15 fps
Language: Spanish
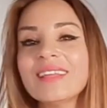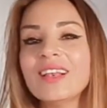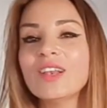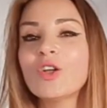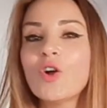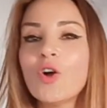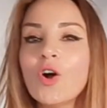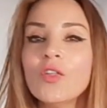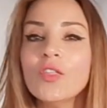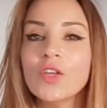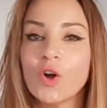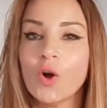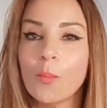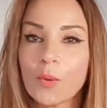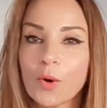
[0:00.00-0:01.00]
el
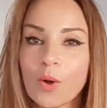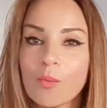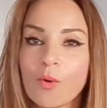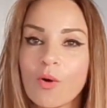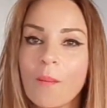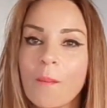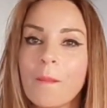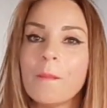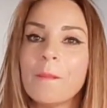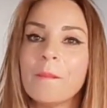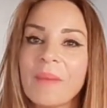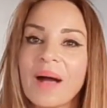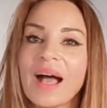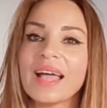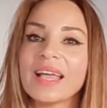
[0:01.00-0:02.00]
código promo
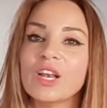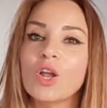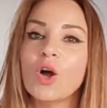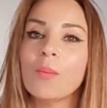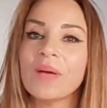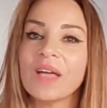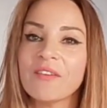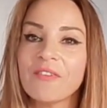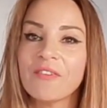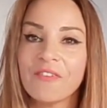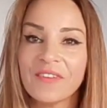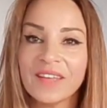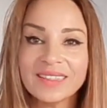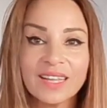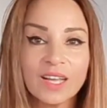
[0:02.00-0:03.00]

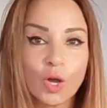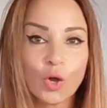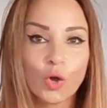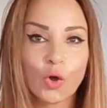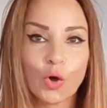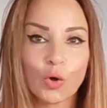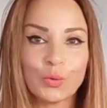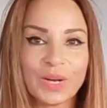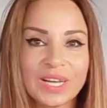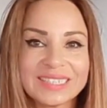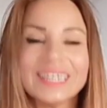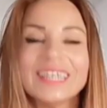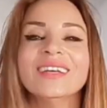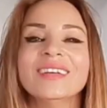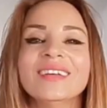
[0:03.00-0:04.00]
MyLoveFit con una
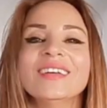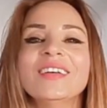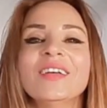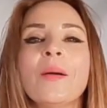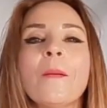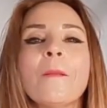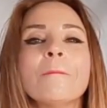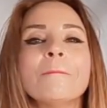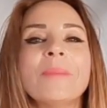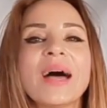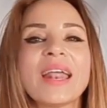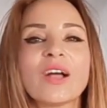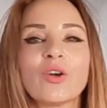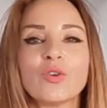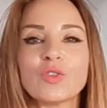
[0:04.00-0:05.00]
T
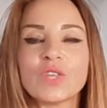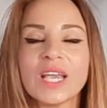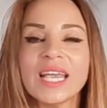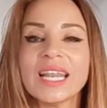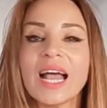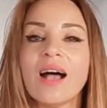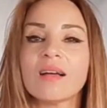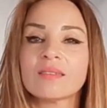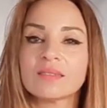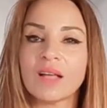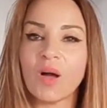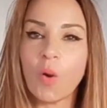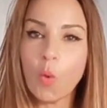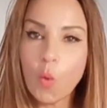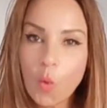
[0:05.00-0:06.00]
para conseguir
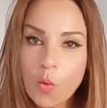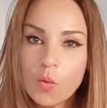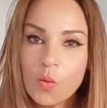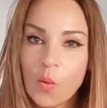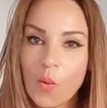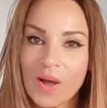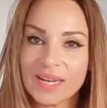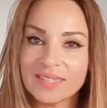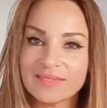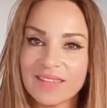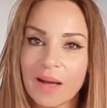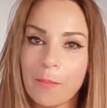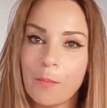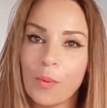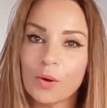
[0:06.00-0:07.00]
hasta un
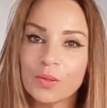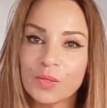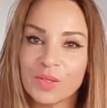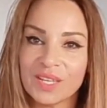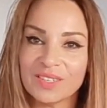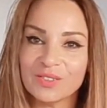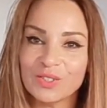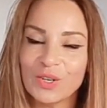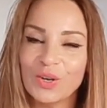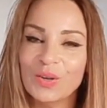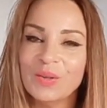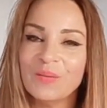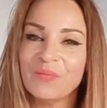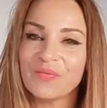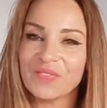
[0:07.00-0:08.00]
40%
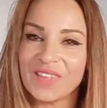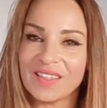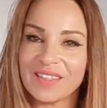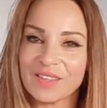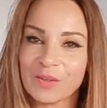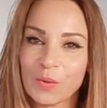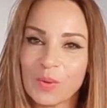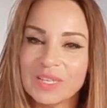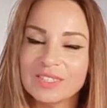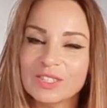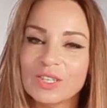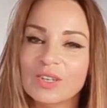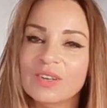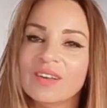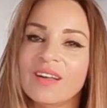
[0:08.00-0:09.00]
de
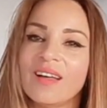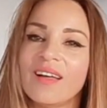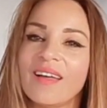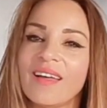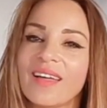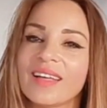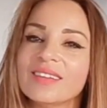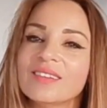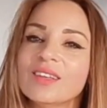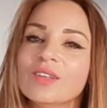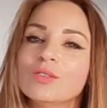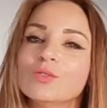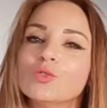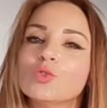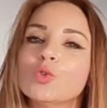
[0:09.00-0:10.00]
descuento en
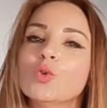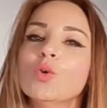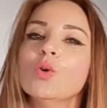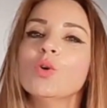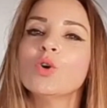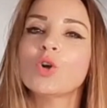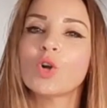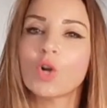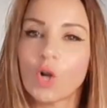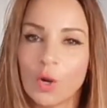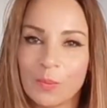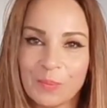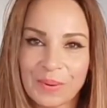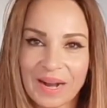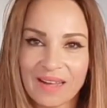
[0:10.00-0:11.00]
tu
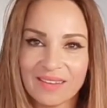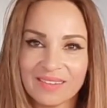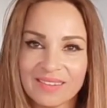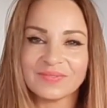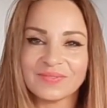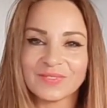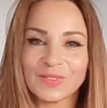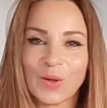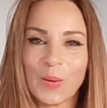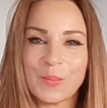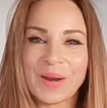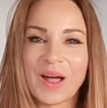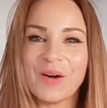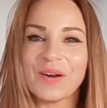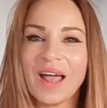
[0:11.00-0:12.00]
compra.
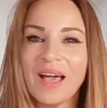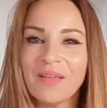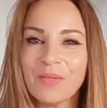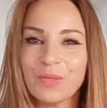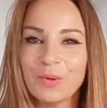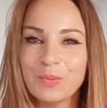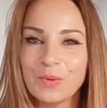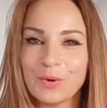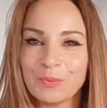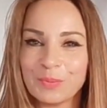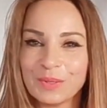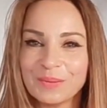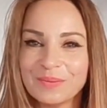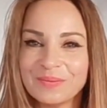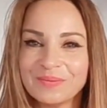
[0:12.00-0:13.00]
Compra ahora Zoomup.
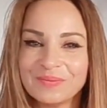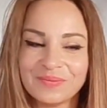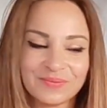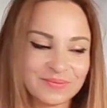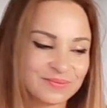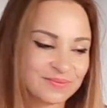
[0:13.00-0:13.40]
Y bueno,